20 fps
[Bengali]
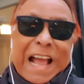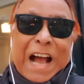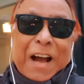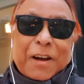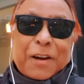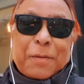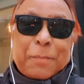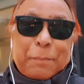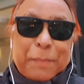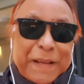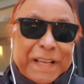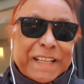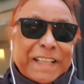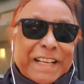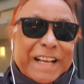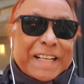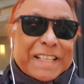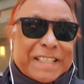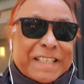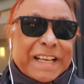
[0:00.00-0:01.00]
এখন বি
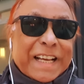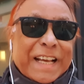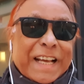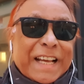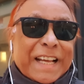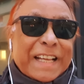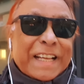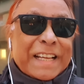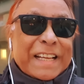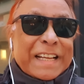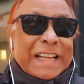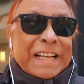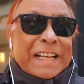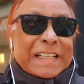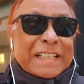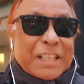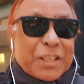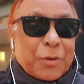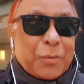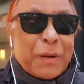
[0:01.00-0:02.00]
দেখছে
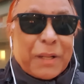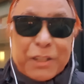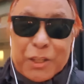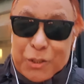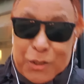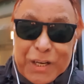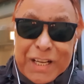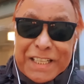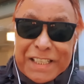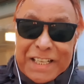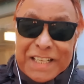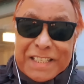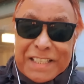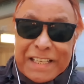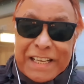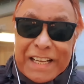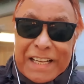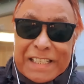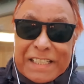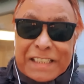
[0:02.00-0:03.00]
যে ছবিটা তো চলে
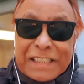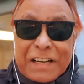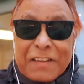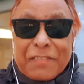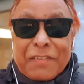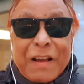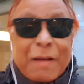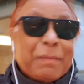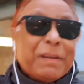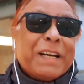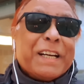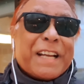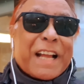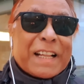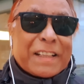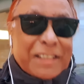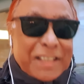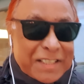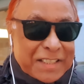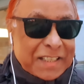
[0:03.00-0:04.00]
যেতেছে সে তার ফ্যামিলি
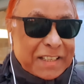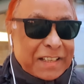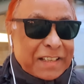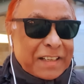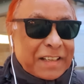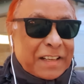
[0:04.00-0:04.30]
টাল দিছে